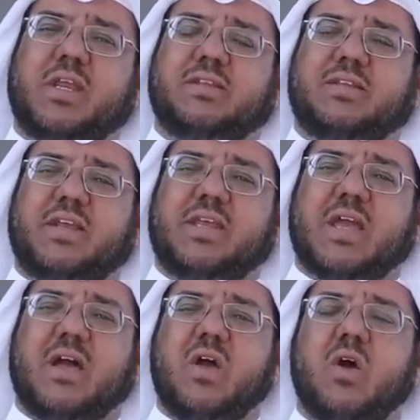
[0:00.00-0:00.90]

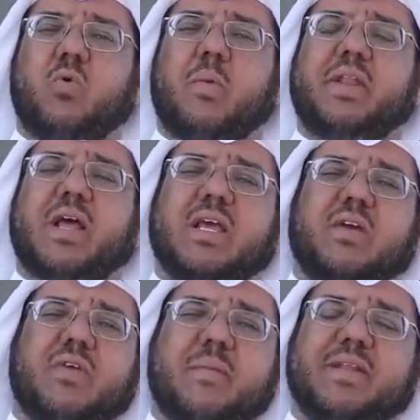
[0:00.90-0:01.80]
الدينية ومنها
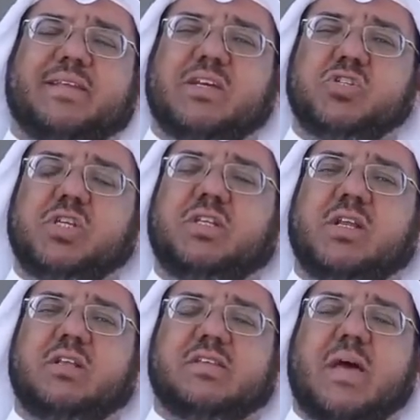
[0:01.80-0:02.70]
الإعفاء من التجنيد
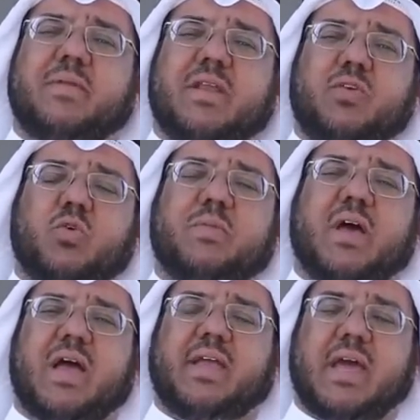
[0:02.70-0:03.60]
الإلزامي الذي
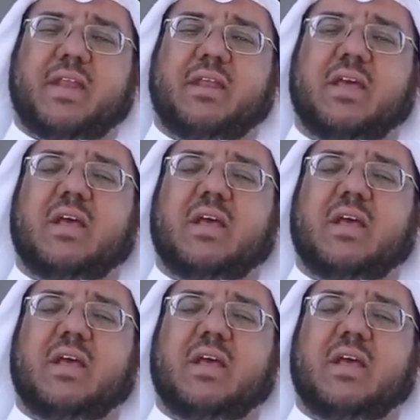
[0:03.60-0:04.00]
يمنح أحيانا